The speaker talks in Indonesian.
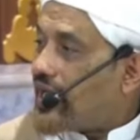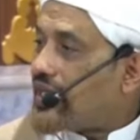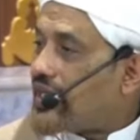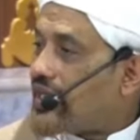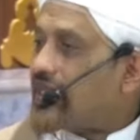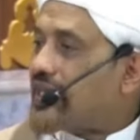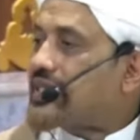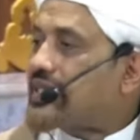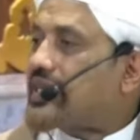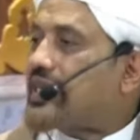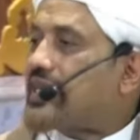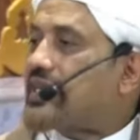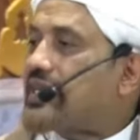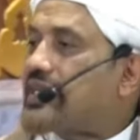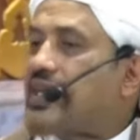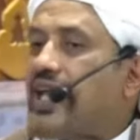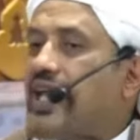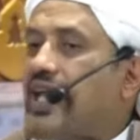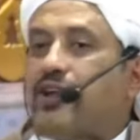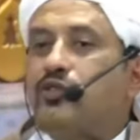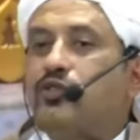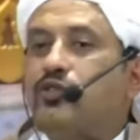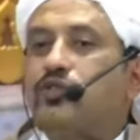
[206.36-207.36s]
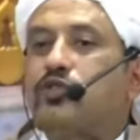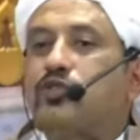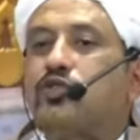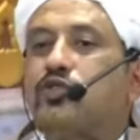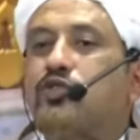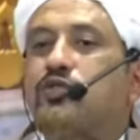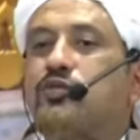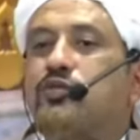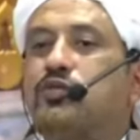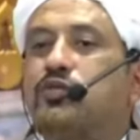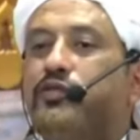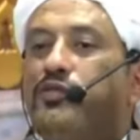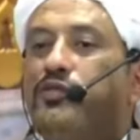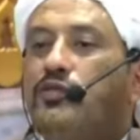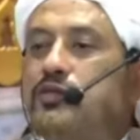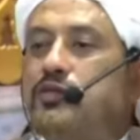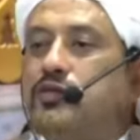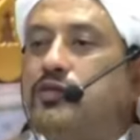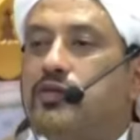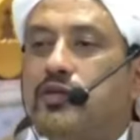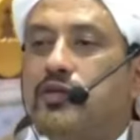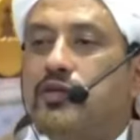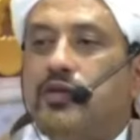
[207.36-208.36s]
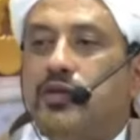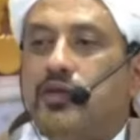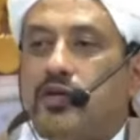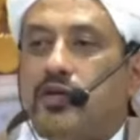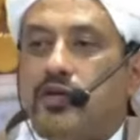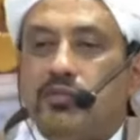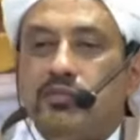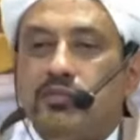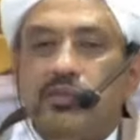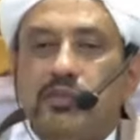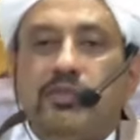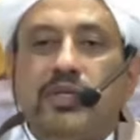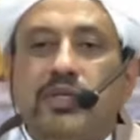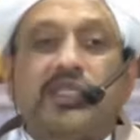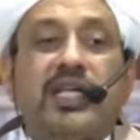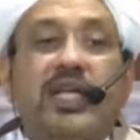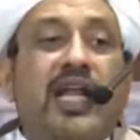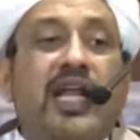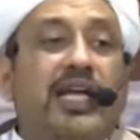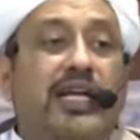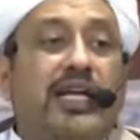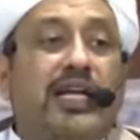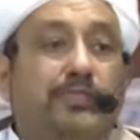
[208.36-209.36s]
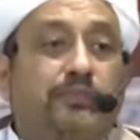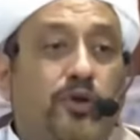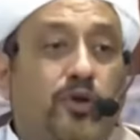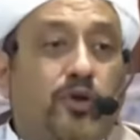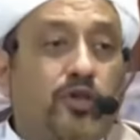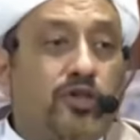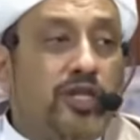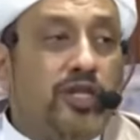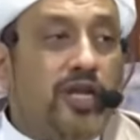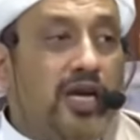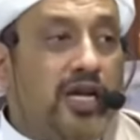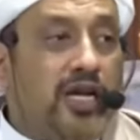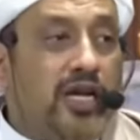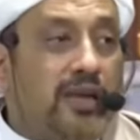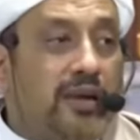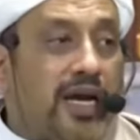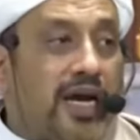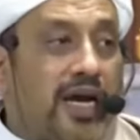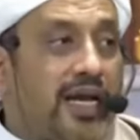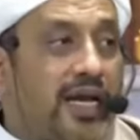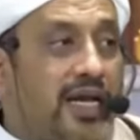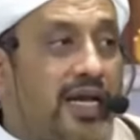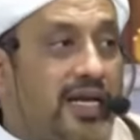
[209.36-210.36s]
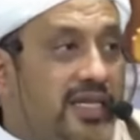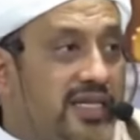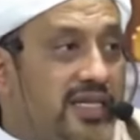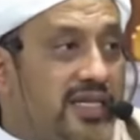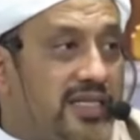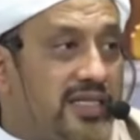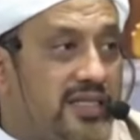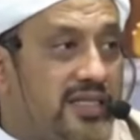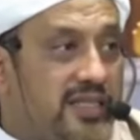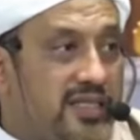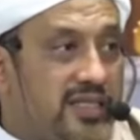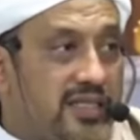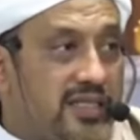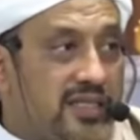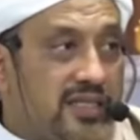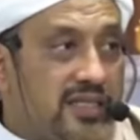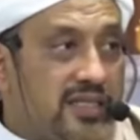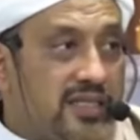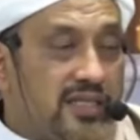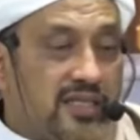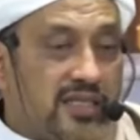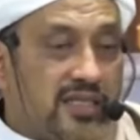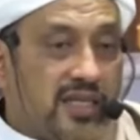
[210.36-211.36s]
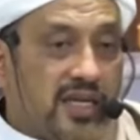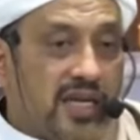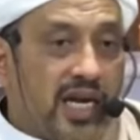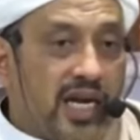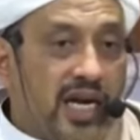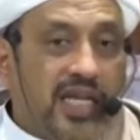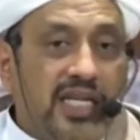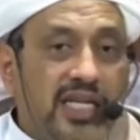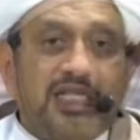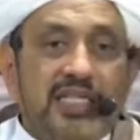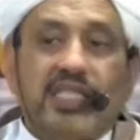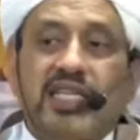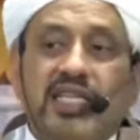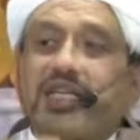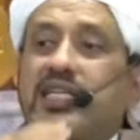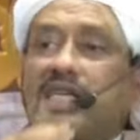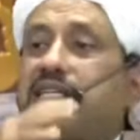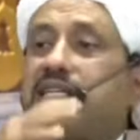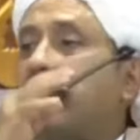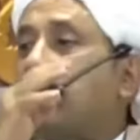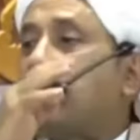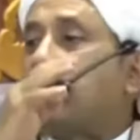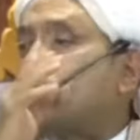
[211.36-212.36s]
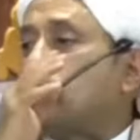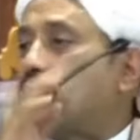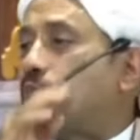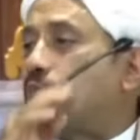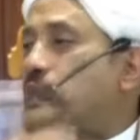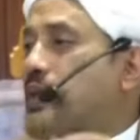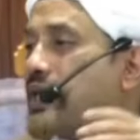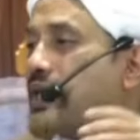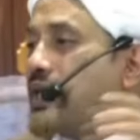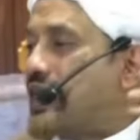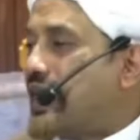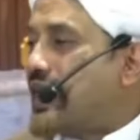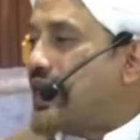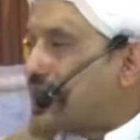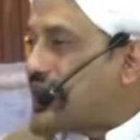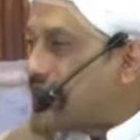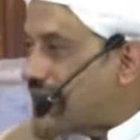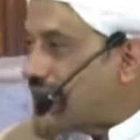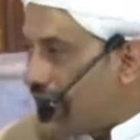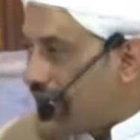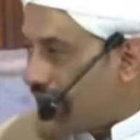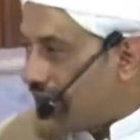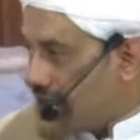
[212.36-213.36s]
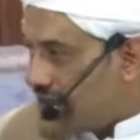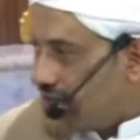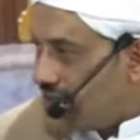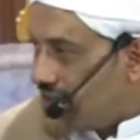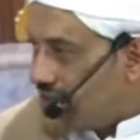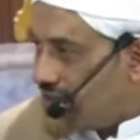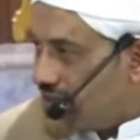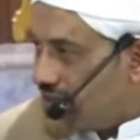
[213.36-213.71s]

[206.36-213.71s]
Hanya sekedar untuk membesarkan perut dengan makanan hanya sekedar untuk perhiasan